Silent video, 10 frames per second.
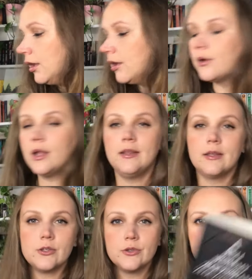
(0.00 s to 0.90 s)
Kolejna
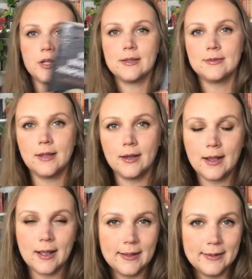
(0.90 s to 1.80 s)
książka Dark
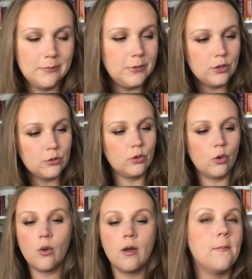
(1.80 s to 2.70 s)
Academy, którą
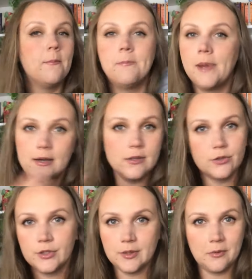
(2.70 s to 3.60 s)
bardzo
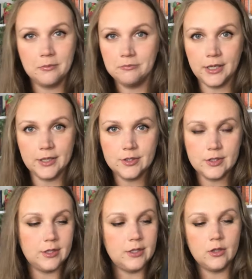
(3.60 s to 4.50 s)
chciałam mieć
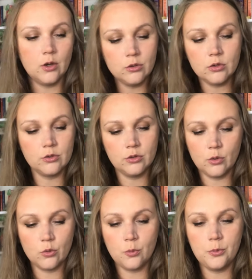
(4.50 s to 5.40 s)
i odkąd
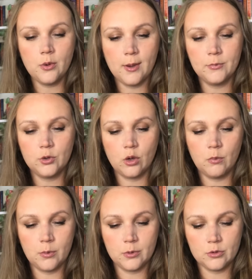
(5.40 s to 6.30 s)
ją kupiłam, to
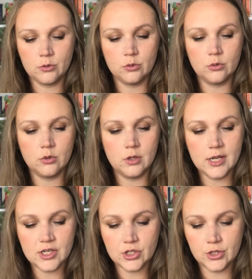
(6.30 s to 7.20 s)
po prostu
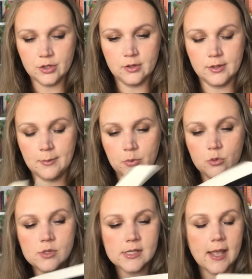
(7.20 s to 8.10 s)
leży na
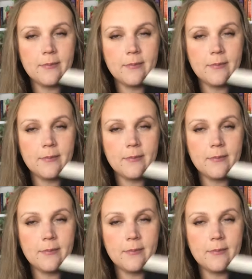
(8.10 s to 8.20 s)
półce.